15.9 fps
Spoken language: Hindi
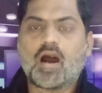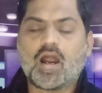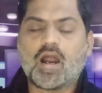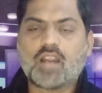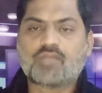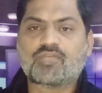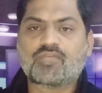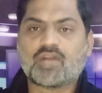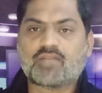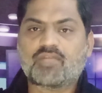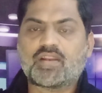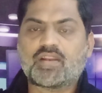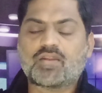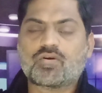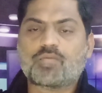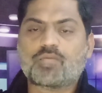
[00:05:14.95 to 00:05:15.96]
आठ
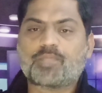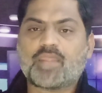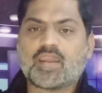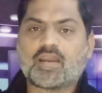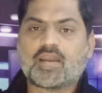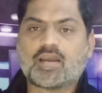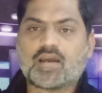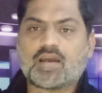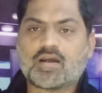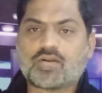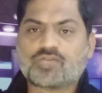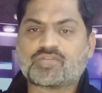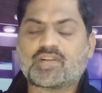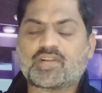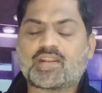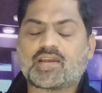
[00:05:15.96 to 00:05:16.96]
फरवरी को अपने घरों
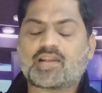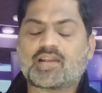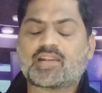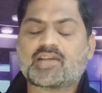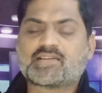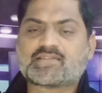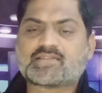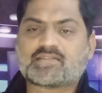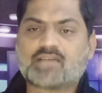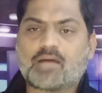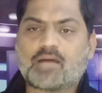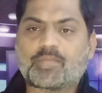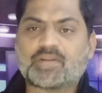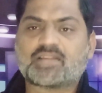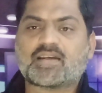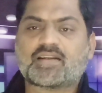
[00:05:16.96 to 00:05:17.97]
से निकल के
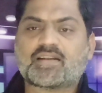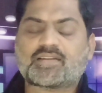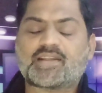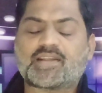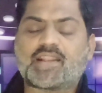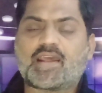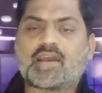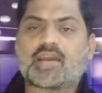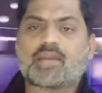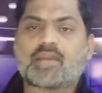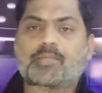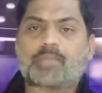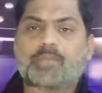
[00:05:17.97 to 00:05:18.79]
साबित कर देना है कि